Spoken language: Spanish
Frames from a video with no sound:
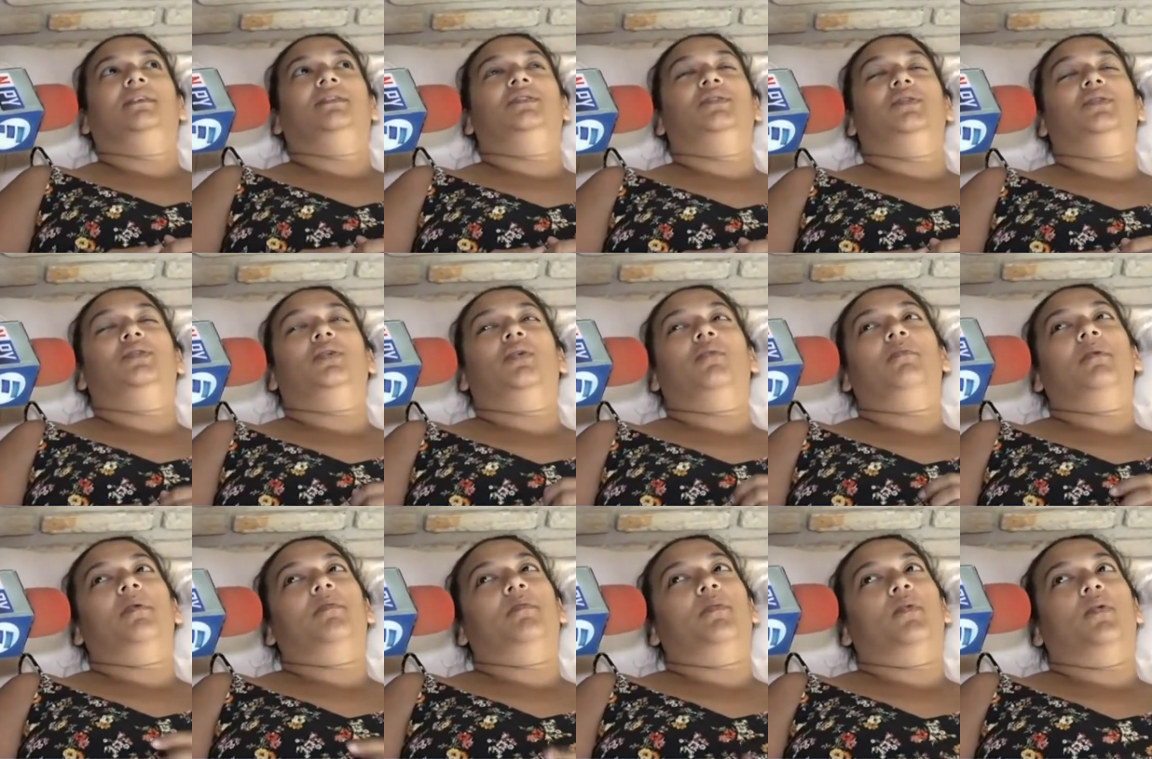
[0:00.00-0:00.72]
Yo no
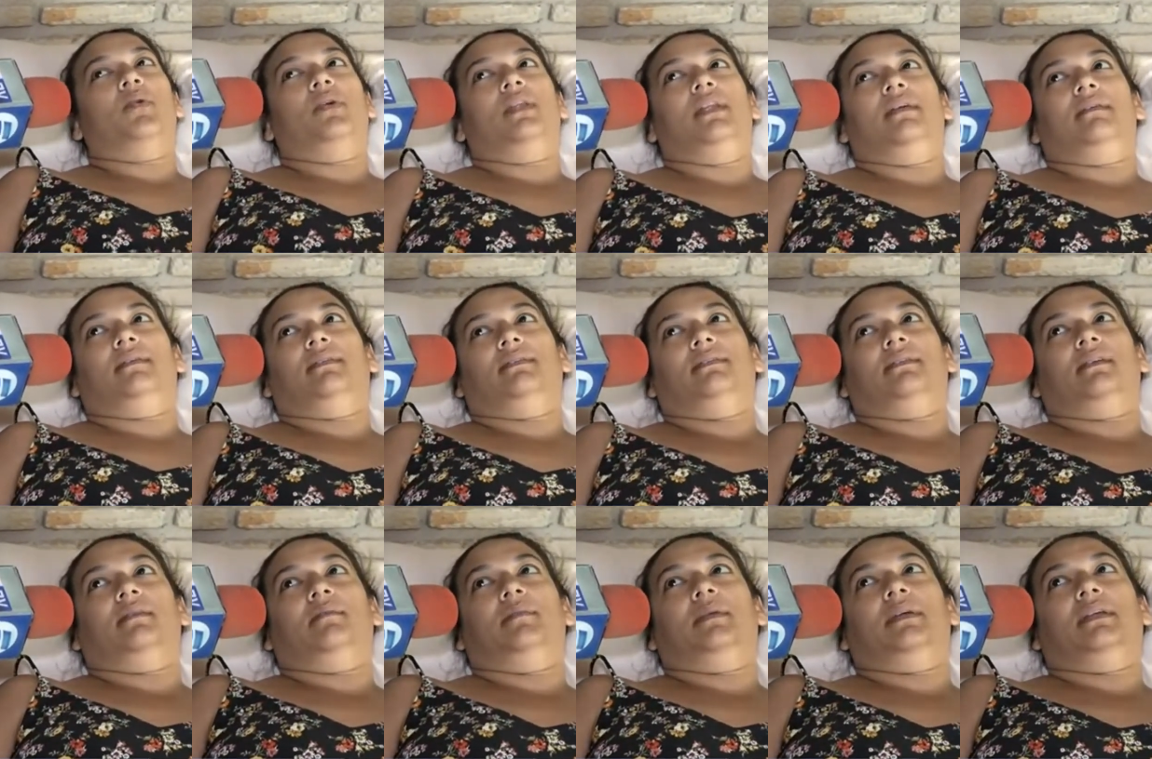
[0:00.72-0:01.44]
me puedo
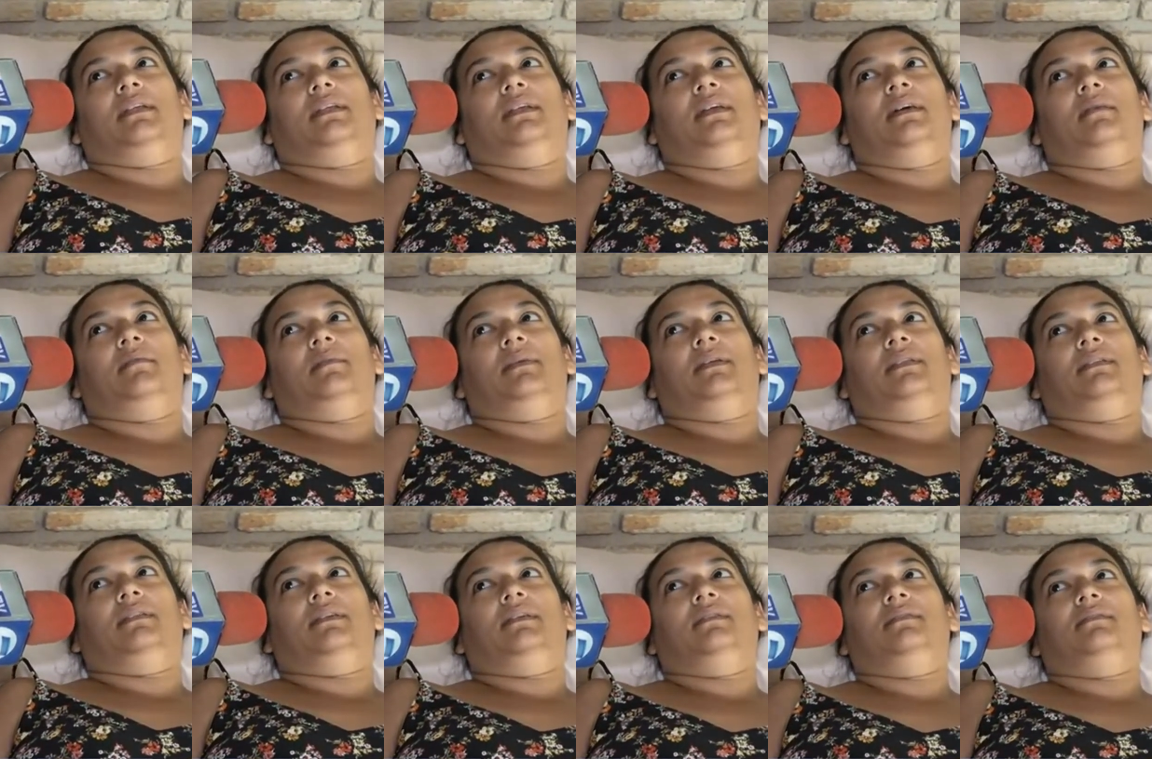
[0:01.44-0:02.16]
levantar
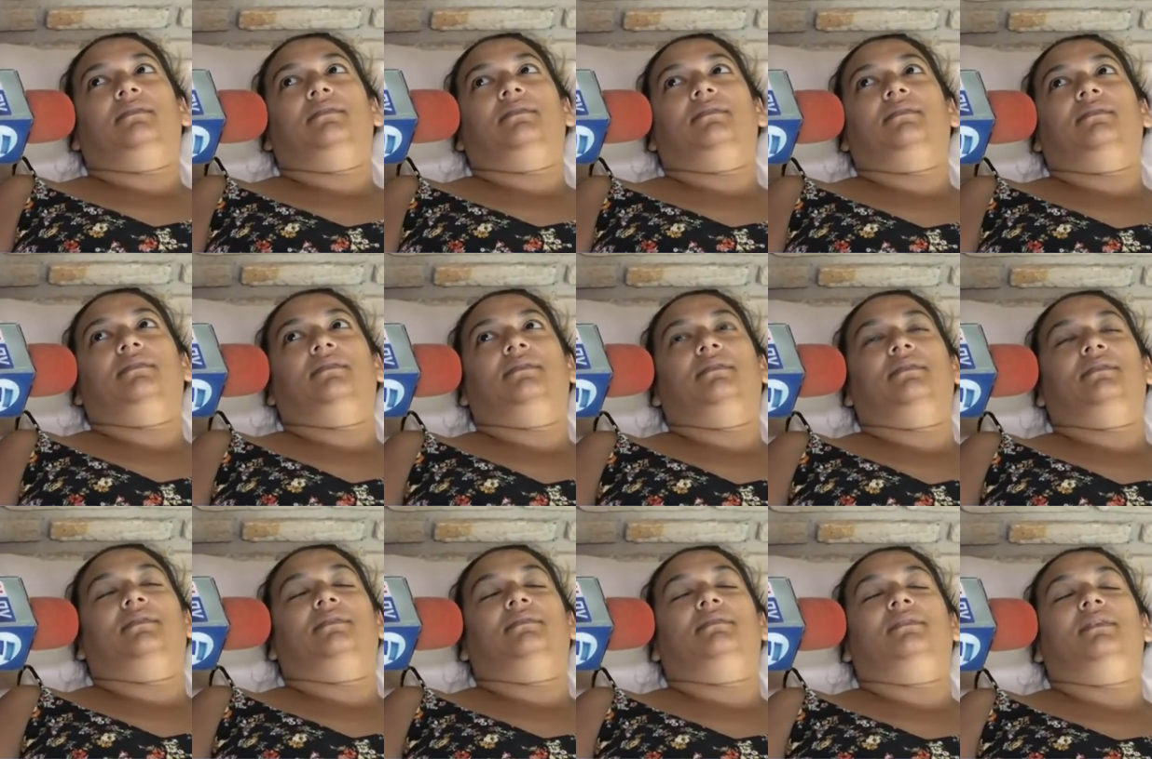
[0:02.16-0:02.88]
prácticamente.
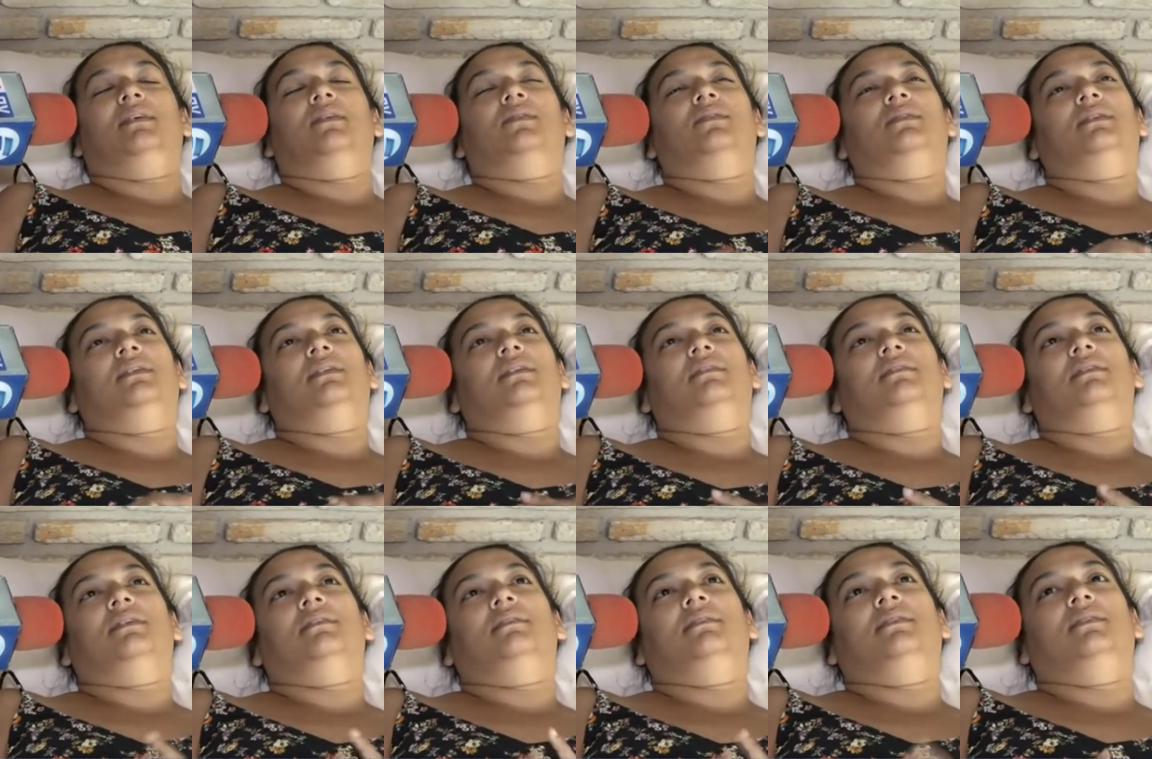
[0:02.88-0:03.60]
Sí o sí
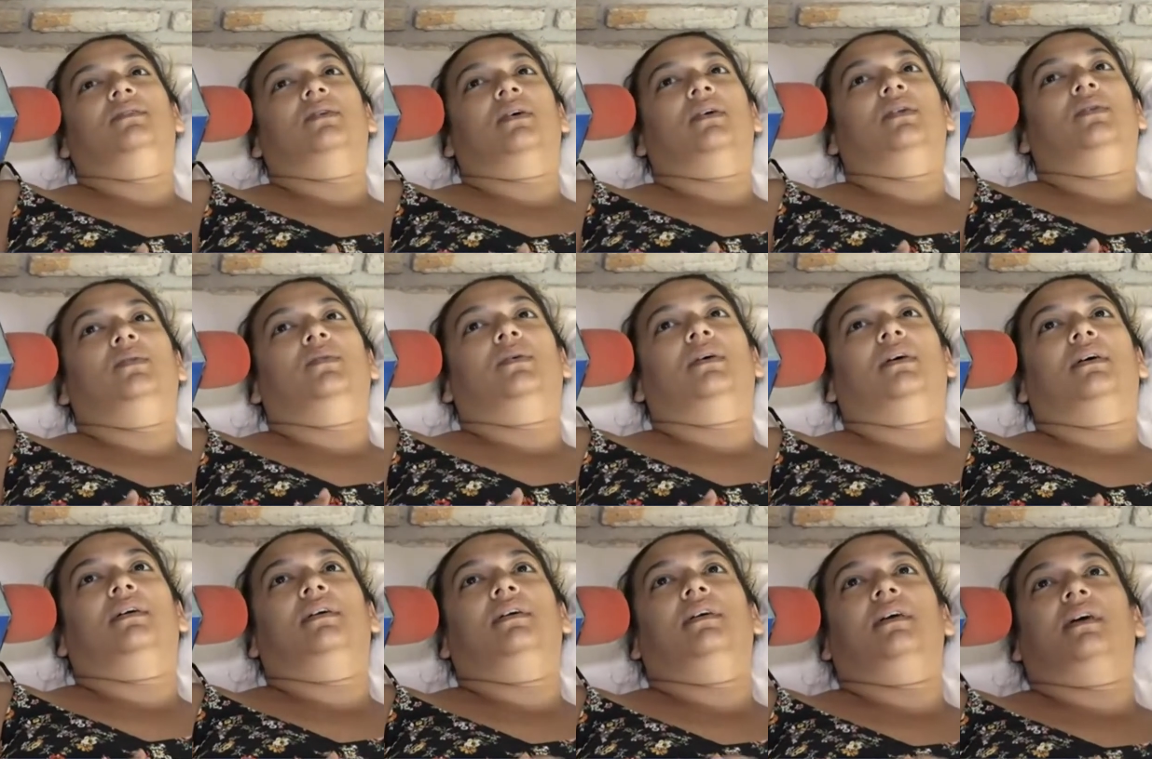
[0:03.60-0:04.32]
necesito
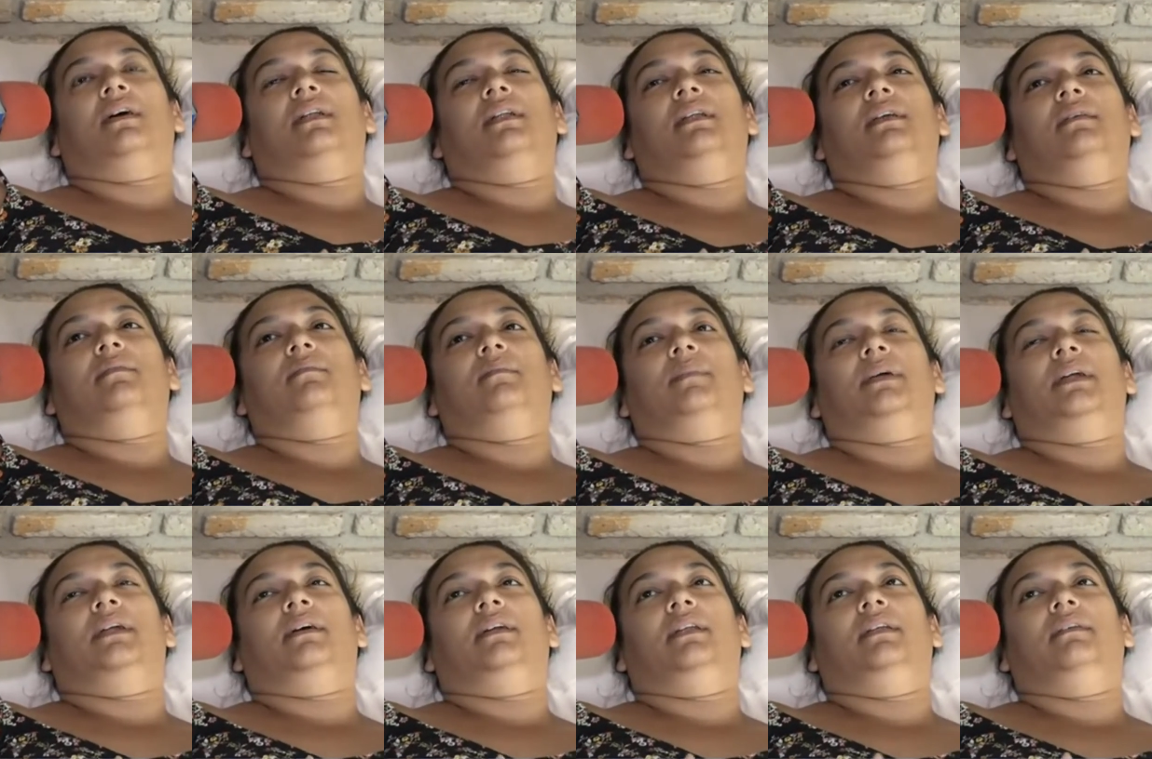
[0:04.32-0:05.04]
ayuda de alguien
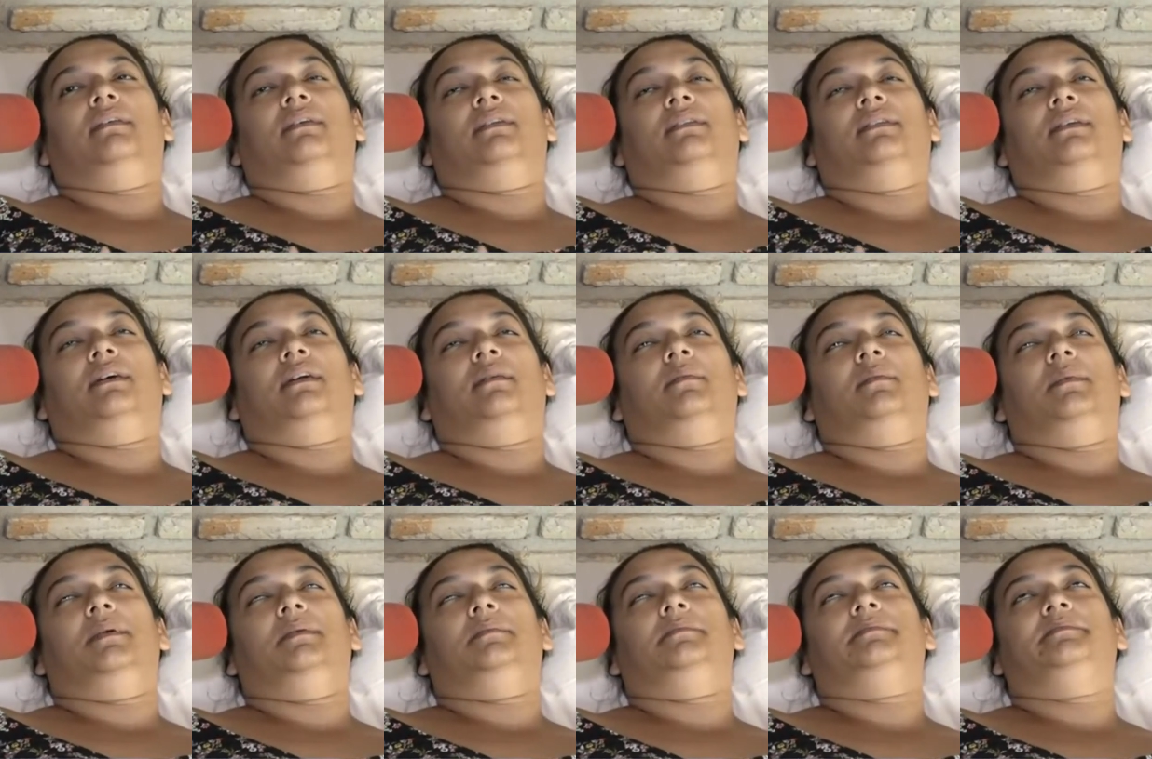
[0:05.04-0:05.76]
para
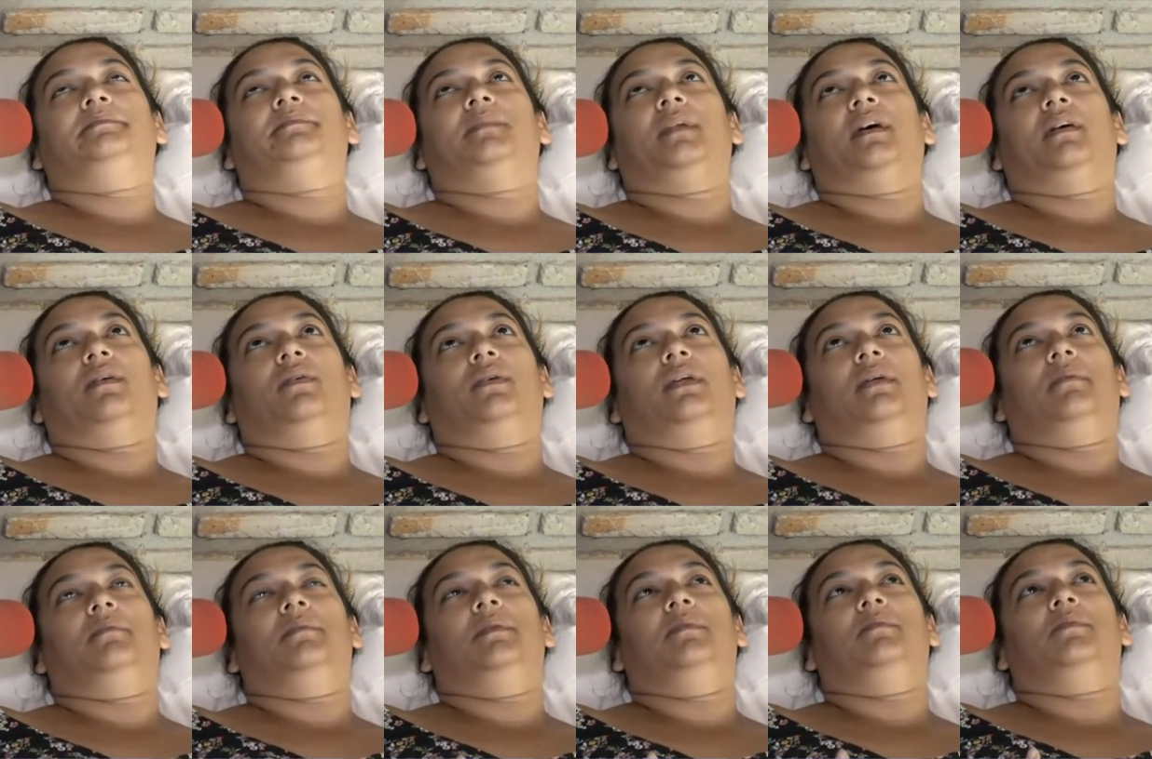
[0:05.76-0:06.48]
levantarme
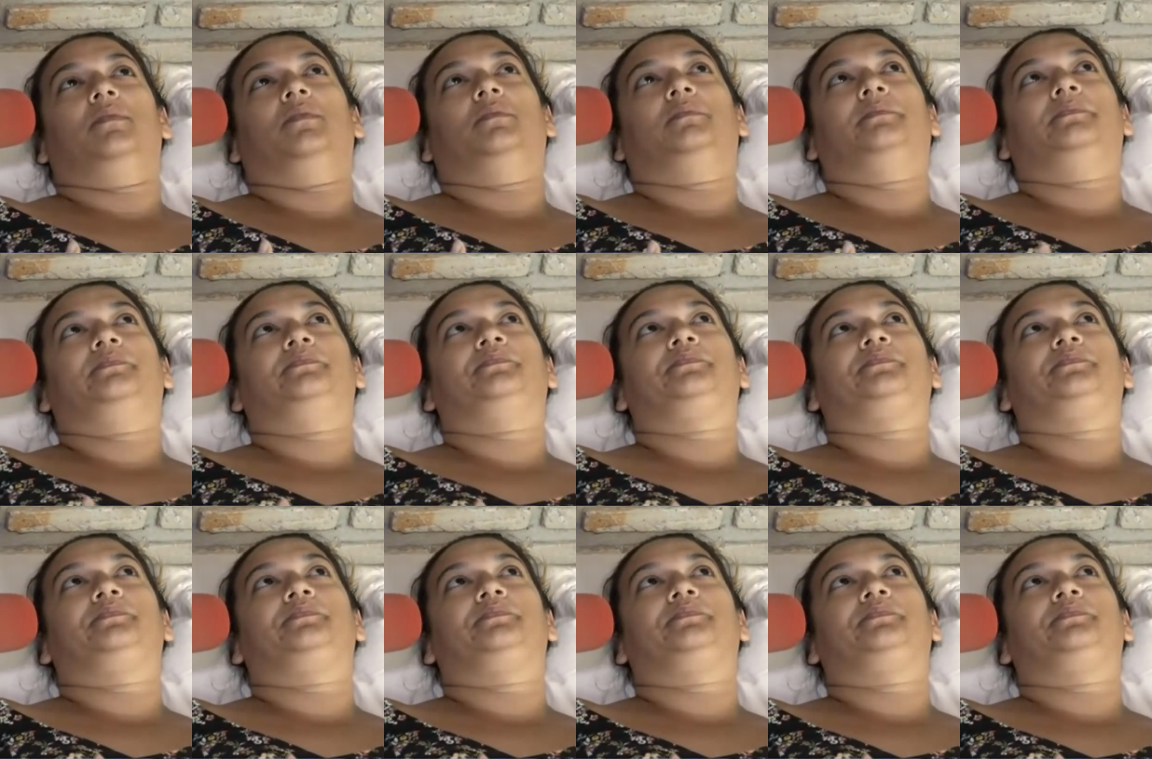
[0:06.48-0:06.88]
ahora mismo.